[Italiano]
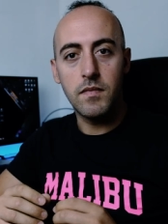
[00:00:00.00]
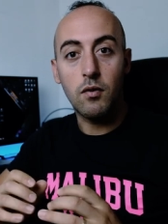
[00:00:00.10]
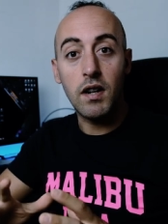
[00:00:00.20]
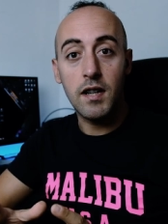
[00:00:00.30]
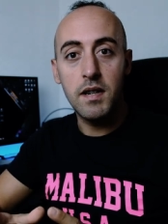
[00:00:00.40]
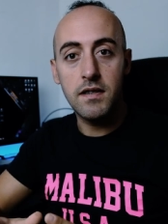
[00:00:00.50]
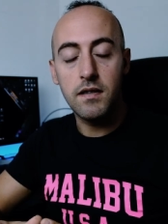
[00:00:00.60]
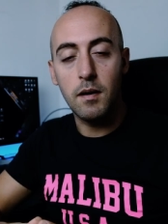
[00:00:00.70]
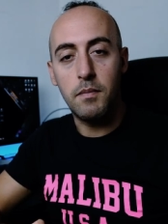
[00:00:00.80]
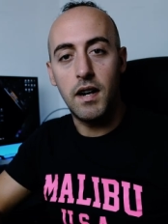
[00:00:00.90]
Da qualche mese a
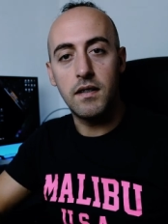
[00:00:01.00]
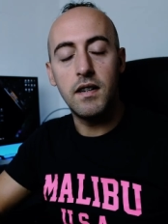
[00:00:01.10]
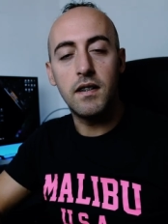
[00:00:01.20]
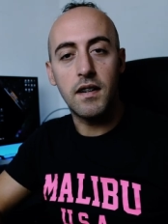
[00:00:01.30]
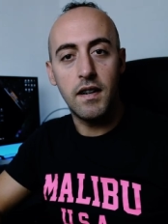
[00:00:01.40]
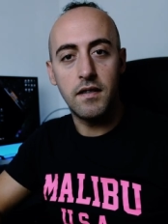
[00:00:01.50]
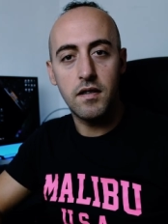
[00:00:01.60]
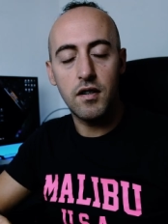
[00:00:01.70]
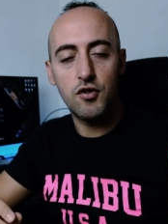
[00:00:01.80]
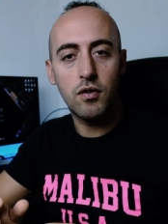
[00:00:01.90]
sta parte in rete
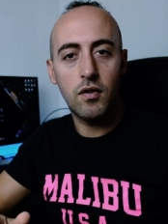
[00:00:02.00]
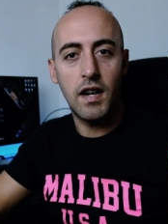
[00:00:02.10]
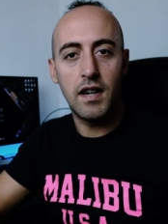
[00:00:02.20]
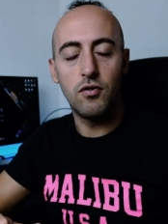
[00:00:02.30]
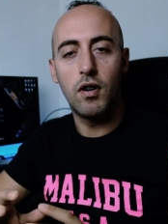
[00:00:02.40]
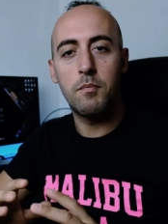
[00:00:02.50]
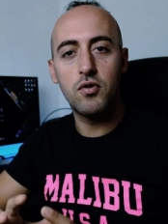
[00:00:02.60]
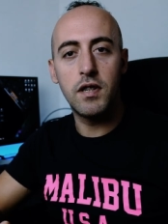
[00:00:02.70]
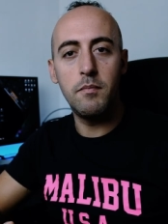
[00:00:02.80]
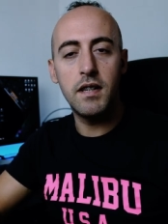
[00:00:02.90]
sta circolando la
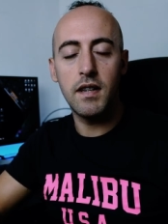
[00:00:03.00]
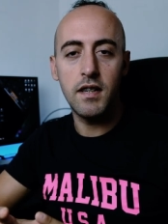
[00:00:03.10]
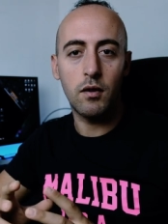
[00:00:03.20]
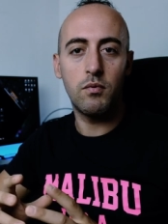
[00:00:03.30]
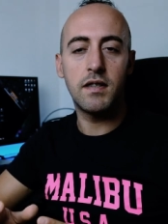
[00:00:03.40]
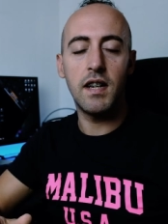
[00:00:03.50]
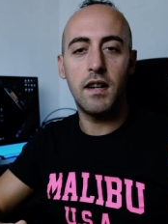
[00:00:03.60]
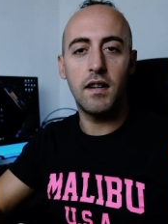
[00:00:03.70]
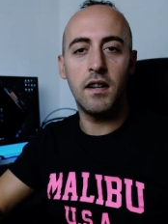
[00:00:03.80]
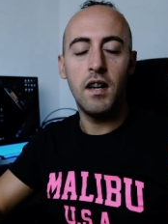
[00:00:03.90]
possibilità di
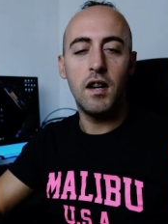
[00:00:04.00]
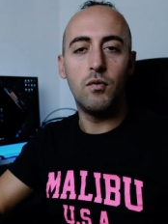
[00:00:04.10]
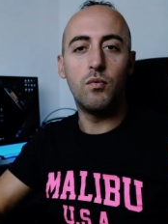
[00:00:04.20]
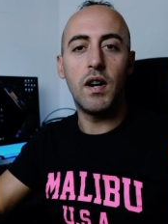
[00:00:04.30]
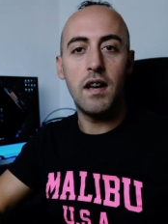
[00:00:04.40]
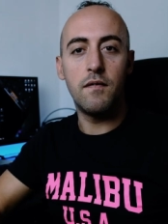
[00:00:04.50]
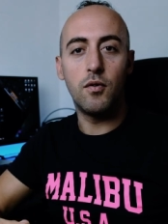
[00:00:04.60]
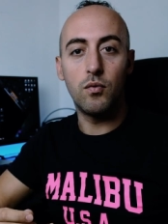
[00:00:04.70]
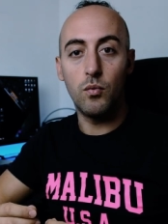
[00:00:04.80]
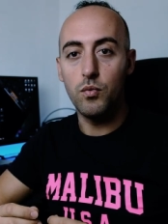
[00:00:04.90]
acquistare un
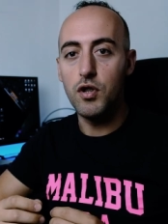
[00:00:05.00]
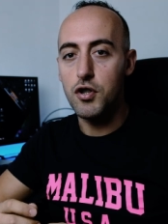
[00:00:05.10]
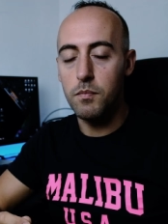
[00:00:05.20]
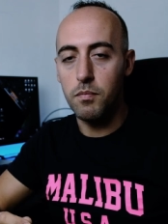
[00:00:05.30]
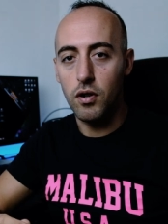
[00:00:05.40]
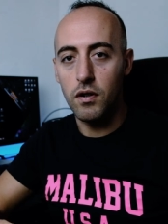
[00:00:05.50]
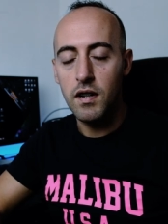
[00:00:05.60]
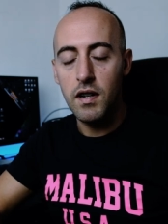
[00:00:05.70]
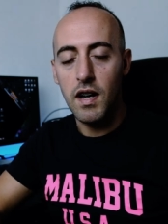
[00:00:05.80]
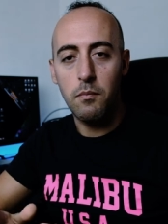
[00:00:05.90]
iPhone 11 Pro
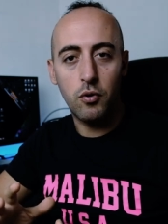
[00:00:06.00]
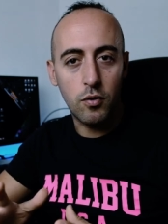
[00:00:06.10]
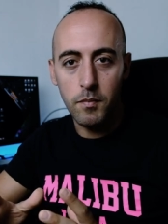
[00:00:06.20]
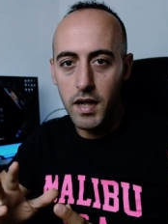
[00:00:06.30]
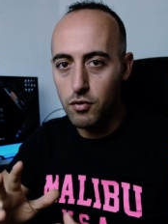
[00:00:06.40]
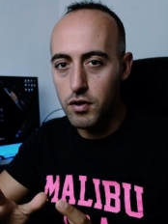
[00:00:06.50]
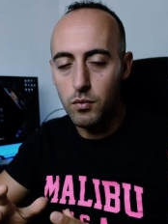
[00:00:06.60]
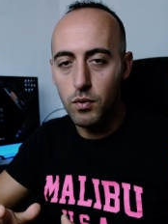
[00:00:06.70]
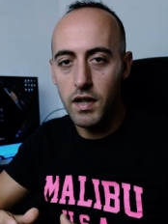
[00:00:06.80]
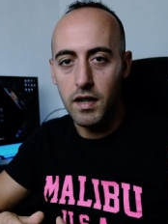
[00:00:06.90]
a poco meno di
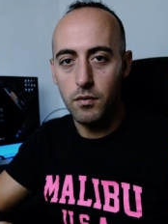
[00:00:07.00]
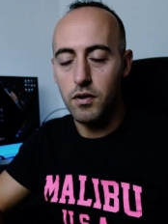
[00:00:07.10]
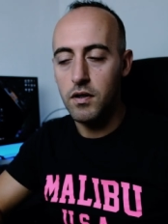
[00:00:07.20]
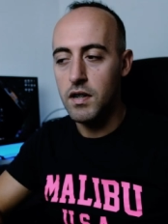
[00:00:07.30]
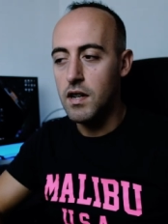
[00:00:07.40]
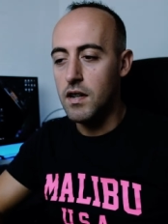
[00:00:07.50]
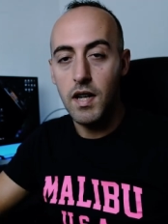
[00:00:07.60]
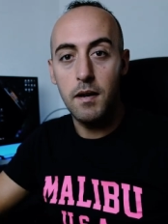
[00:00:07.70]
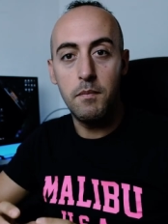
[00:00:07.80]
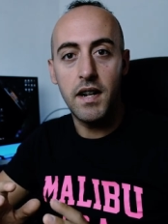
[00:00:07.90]
2 euro.
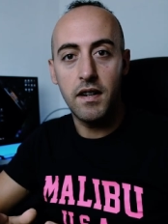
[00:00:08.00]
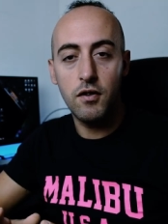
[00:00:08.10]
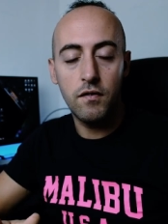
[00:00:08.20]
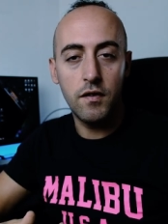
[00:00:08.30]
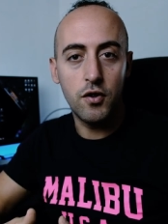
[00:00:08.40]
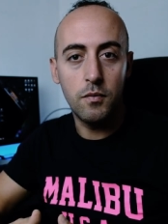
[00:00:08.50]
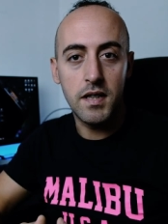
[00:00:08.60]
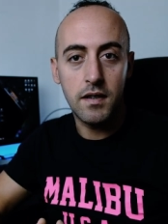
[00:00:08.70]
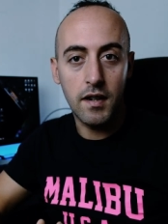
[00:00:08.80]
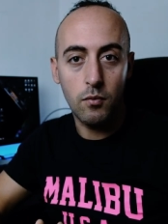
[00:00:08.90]
Ebbene, io vi voglio
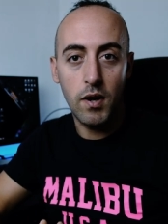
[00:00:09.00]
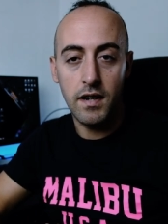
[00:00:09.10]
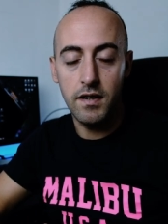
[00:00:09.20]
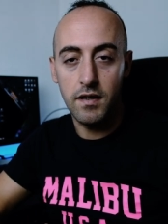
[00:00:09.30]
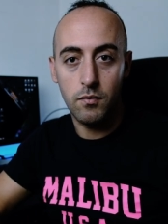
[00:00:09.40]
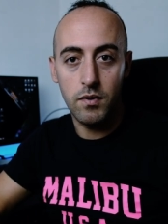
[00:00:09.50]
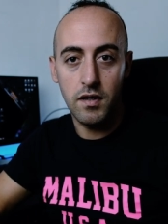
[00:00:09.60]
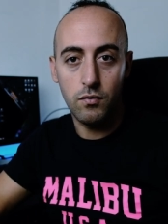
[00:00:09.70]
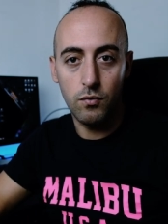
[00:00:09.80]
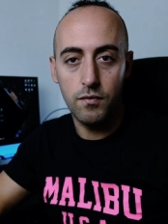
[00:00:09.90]
mettere in guardia da
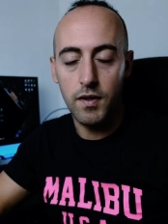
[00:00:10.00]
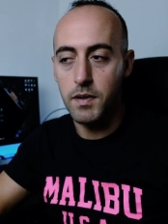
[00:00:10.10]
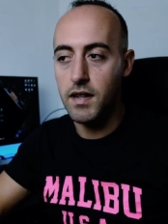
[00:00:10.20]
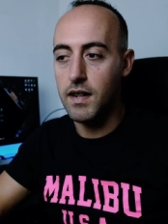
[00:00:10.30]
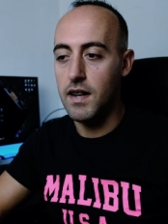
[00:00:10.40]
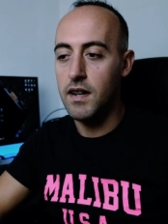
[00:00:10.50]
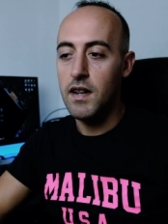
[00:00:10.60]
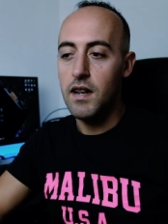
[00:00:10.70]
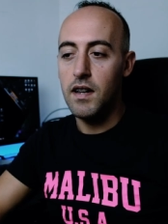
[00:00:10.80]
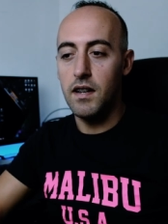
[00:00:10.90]
questa truffa perché
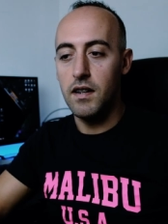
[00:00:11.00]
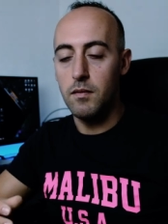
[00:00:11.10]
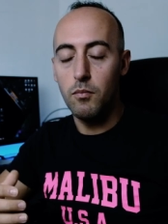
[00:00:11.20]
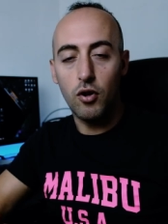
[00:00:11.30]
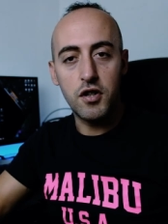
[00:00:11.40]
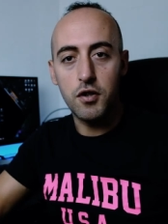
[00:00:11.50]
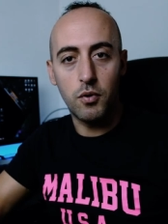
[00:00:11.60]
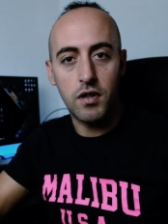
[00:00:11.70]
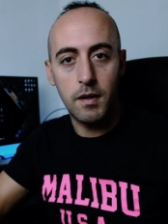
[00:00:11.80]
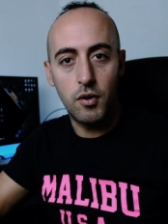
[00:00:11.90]
eh, molti ci
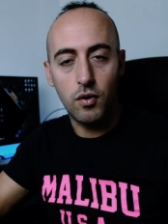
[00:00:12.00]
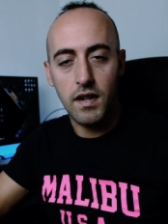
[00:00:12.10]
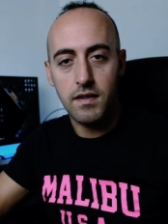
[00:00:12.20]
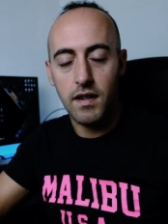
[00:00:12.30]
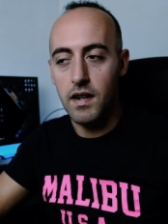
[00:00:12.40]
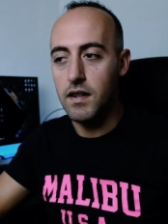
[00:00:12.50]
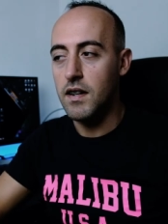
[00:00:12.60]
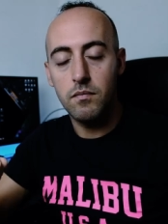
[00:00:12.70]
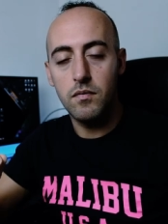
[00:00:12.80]
potrebbero cascare.